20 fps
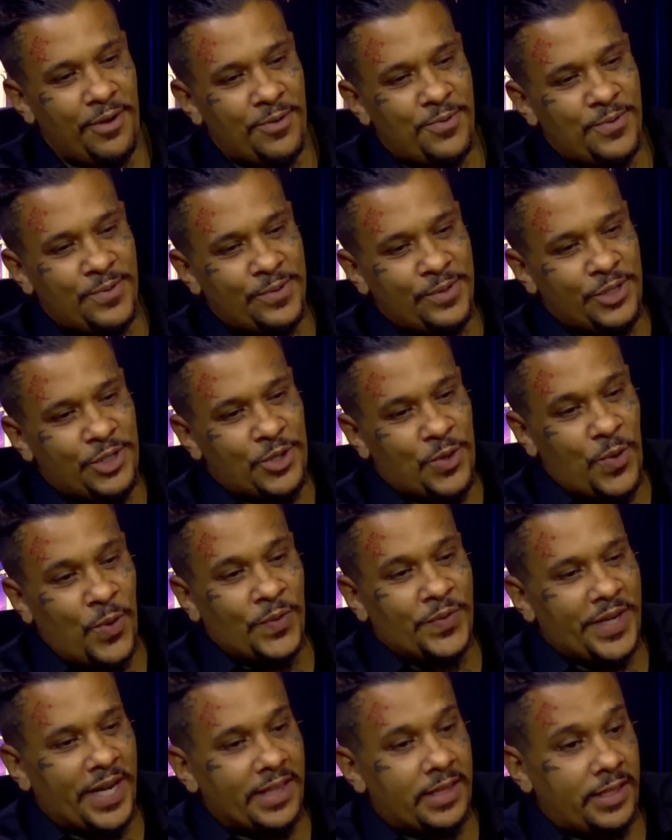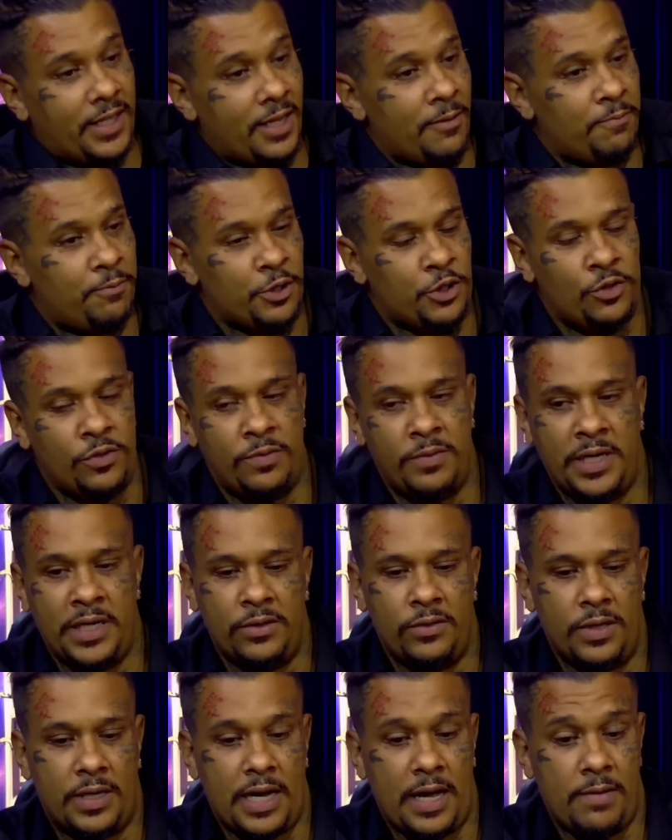alguns contratempos no
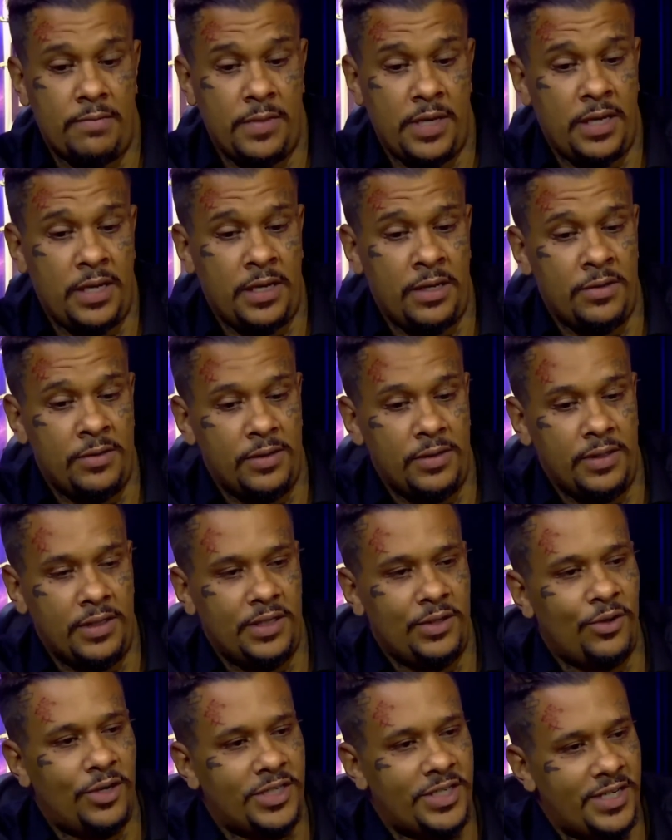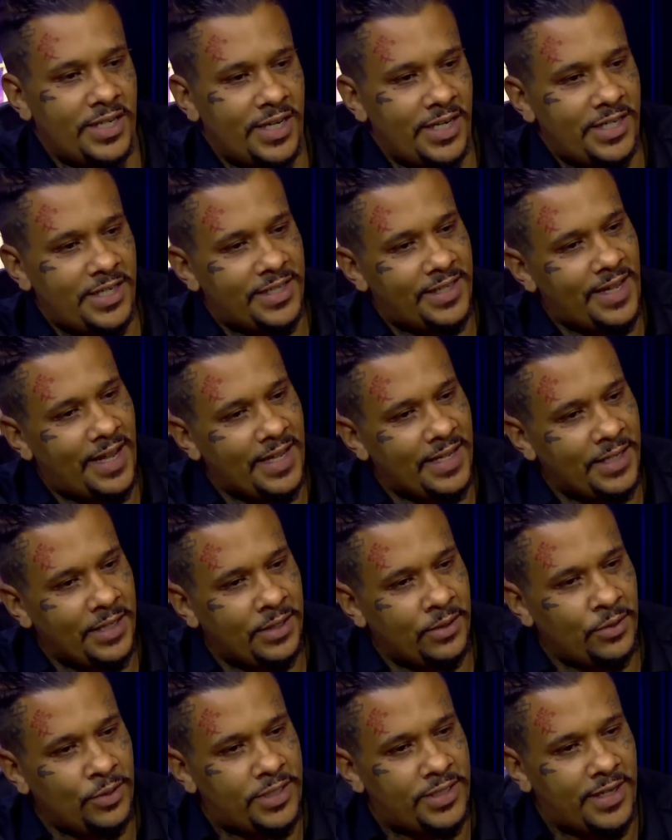meio do caminho e hoje a gente está
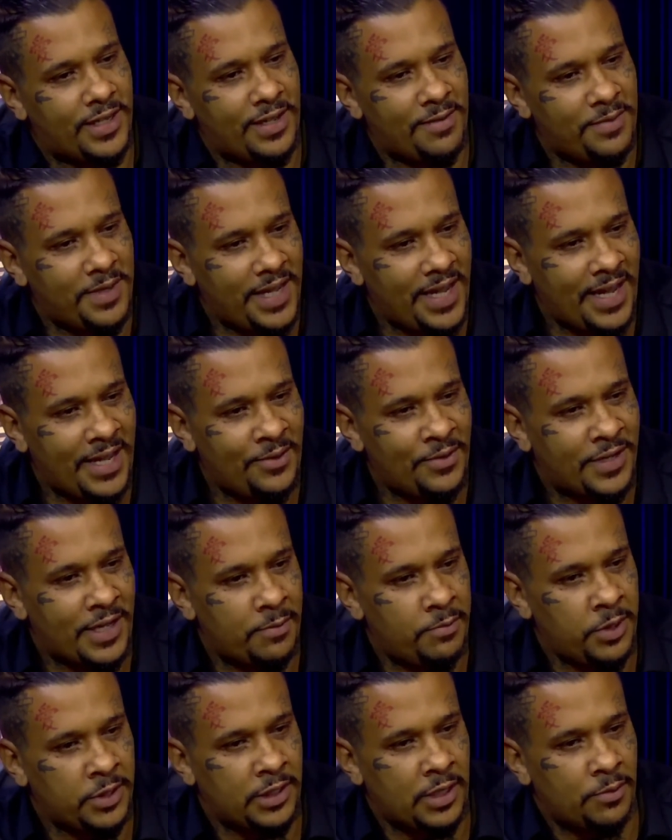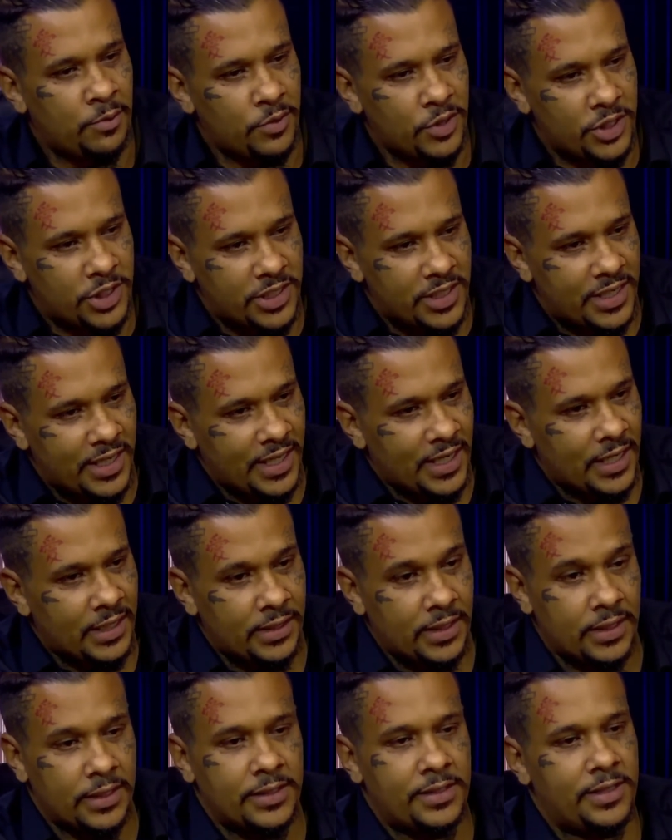aí no CME, no caminho da mão
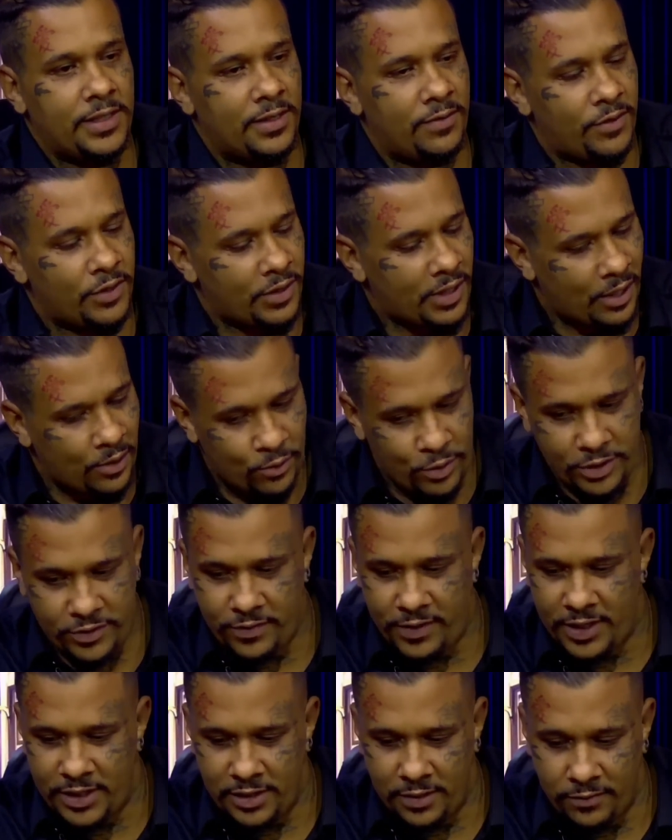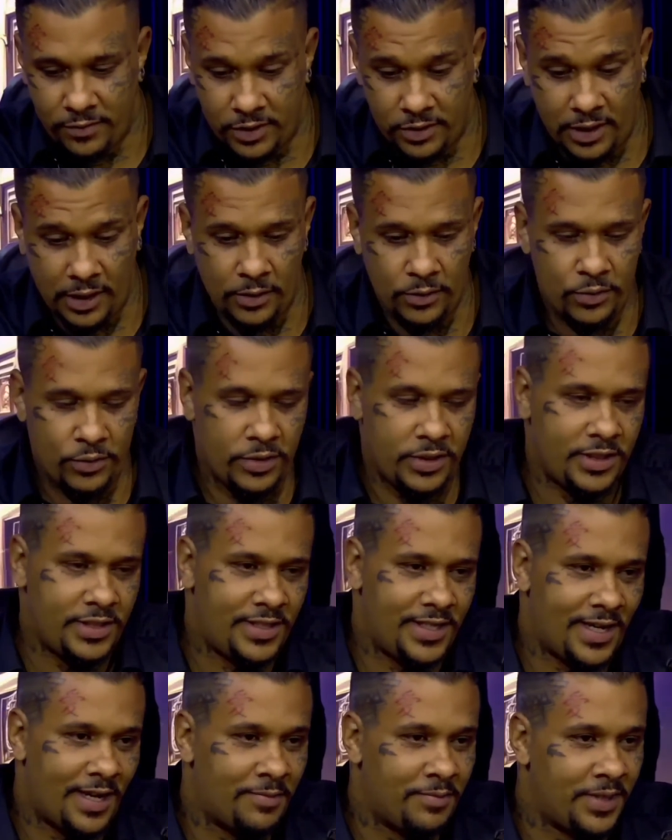esquerda, servindo a Lúcifer, servindo a
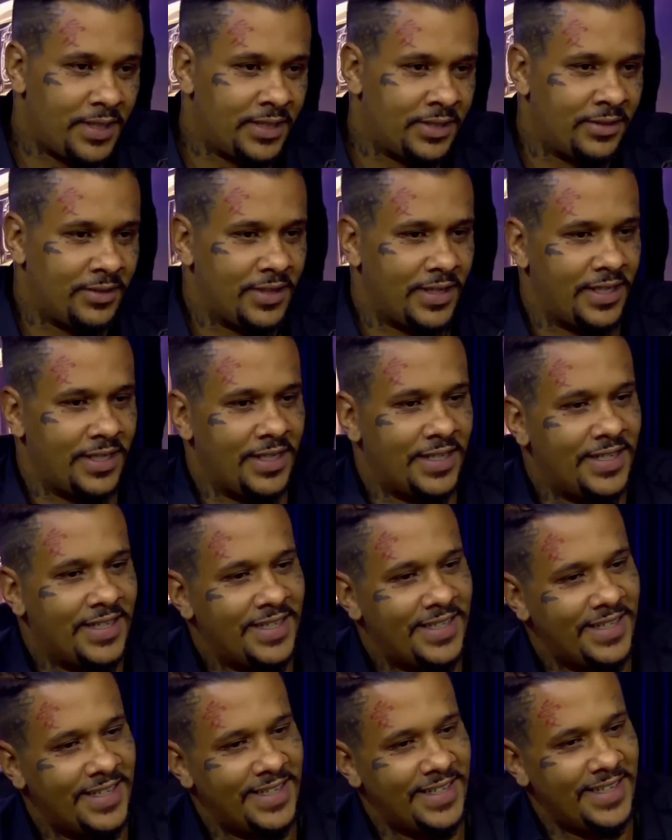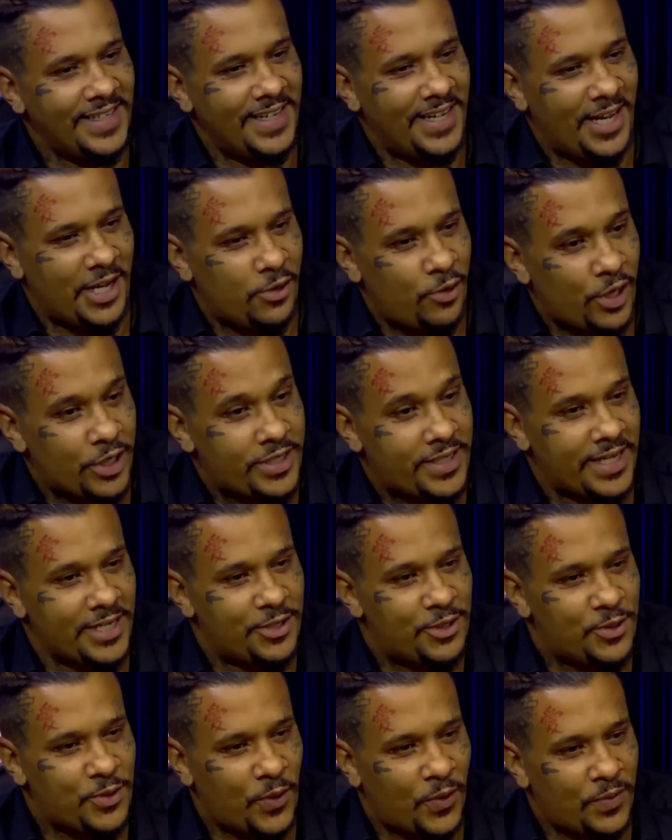luz e amando aí as
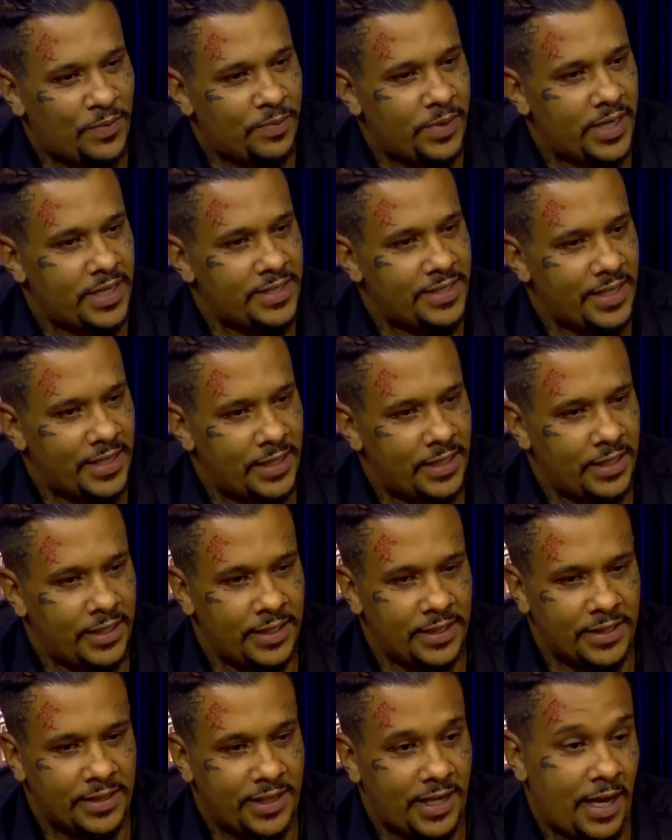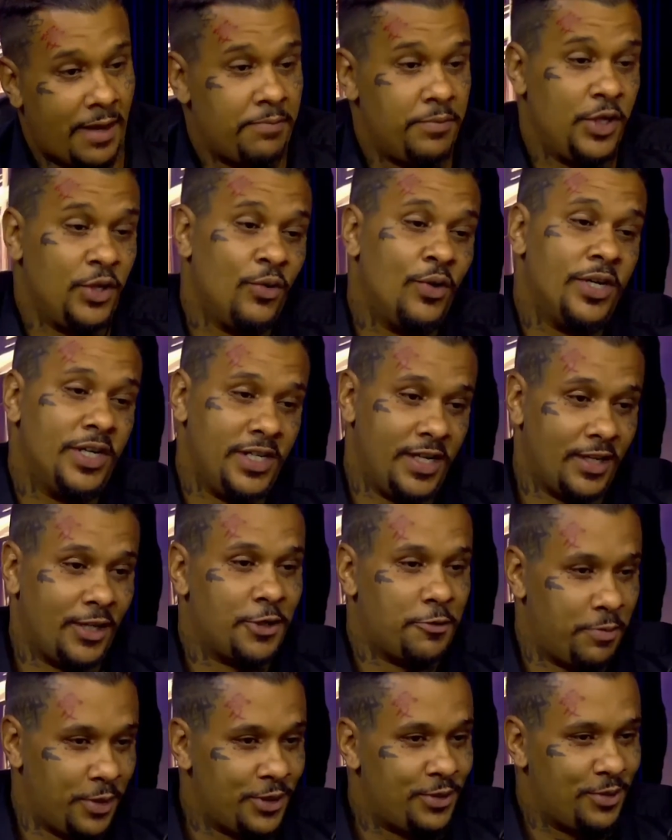nossas sombras aí que a minoria
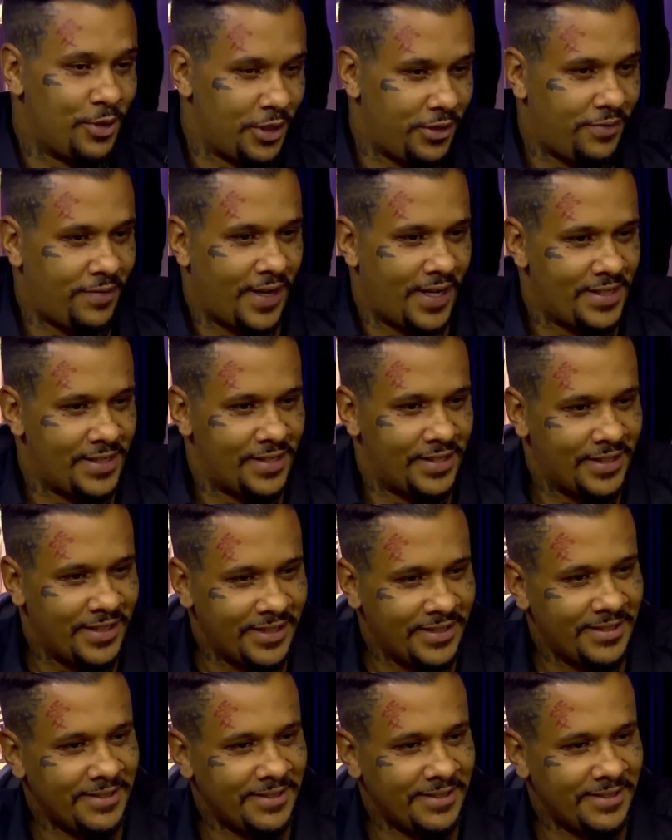das pessoas fazem.